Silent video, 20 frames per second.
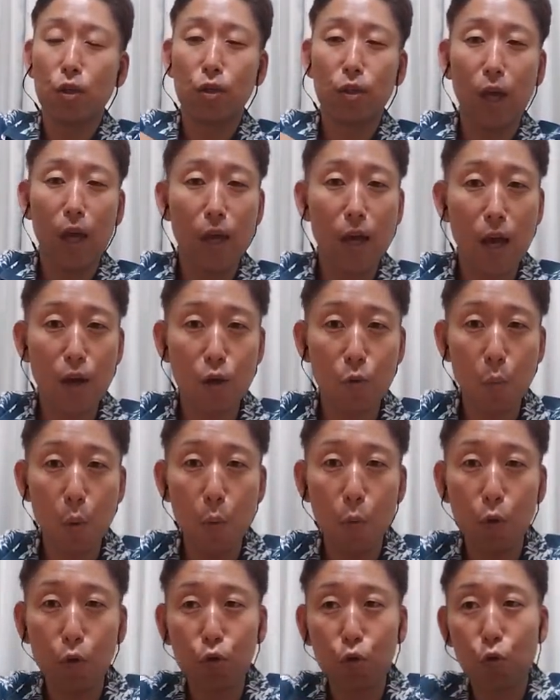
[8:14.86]
大河君も
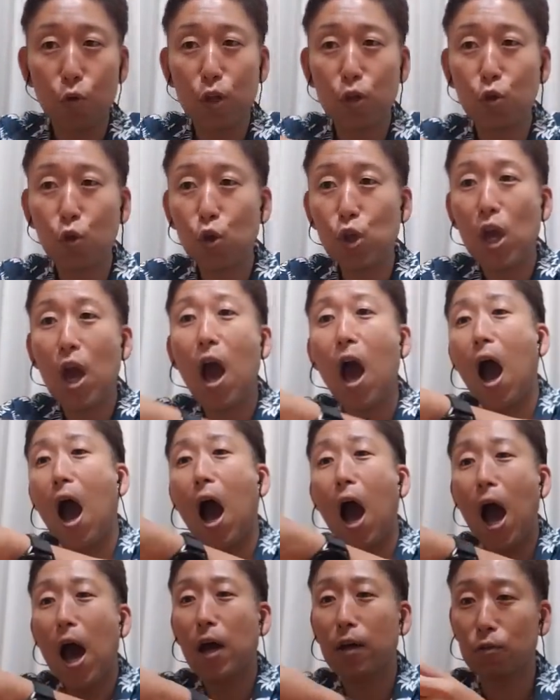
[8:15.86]
ものすごい嬉しそうに、
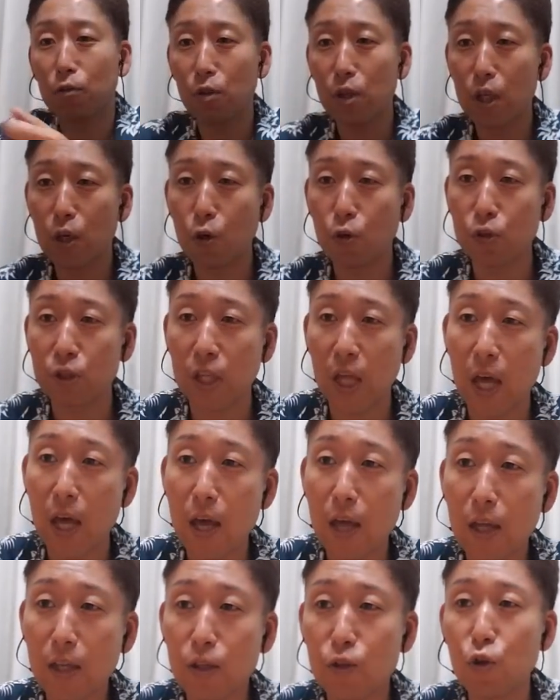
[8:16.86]
あといい口で、
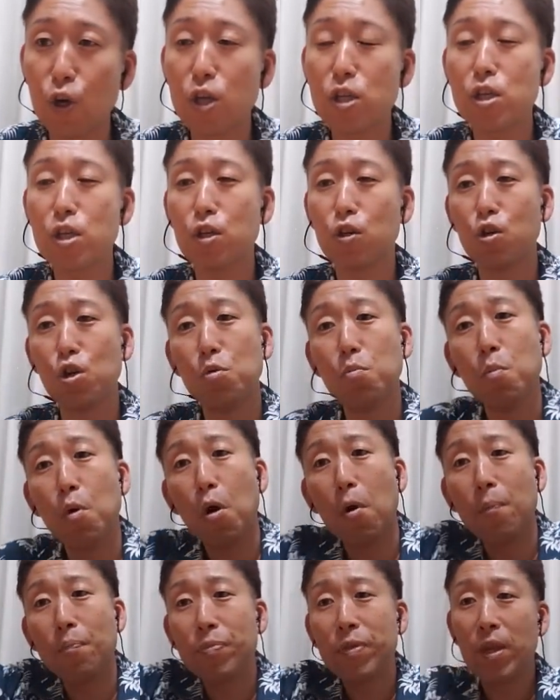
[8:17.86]
ジェシー君
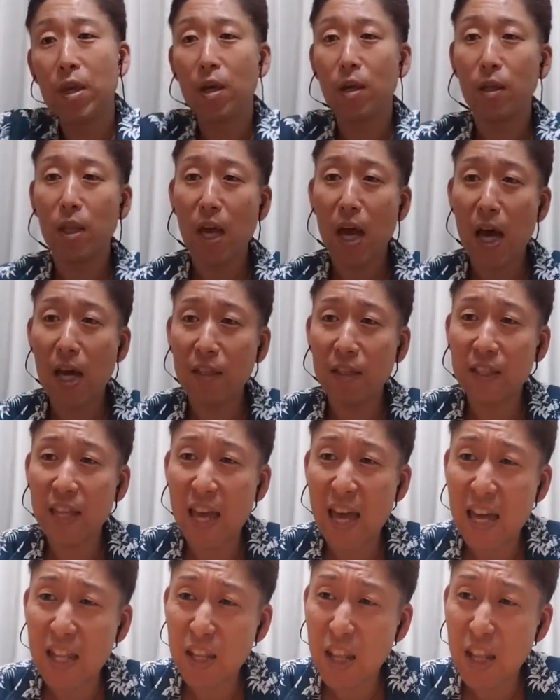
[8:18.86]
も、なせ